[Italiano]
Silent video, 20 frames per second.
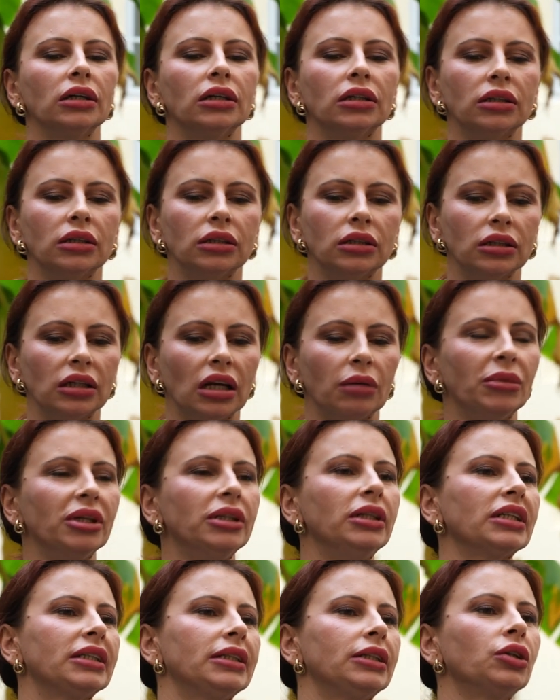eh, la
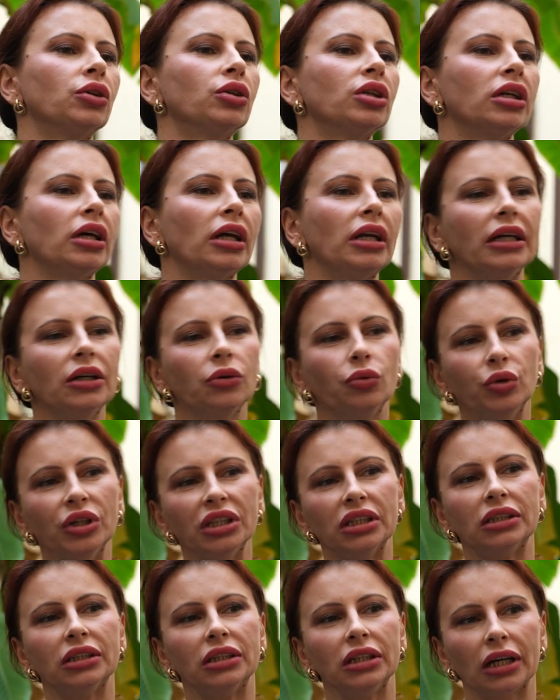mediazione
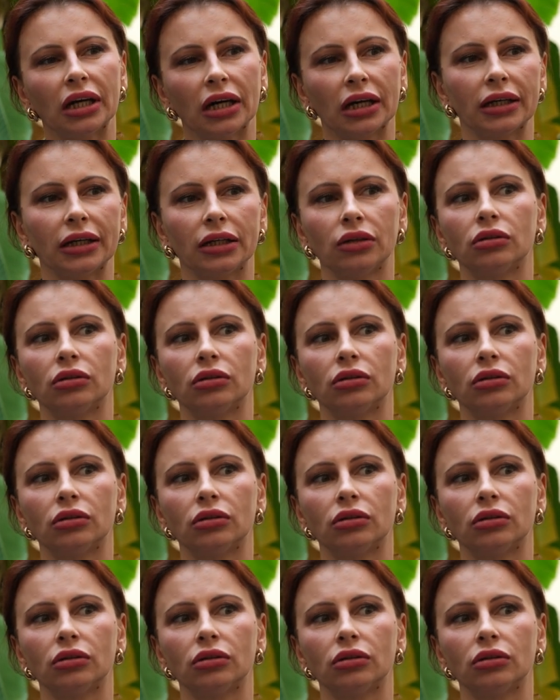linguistica che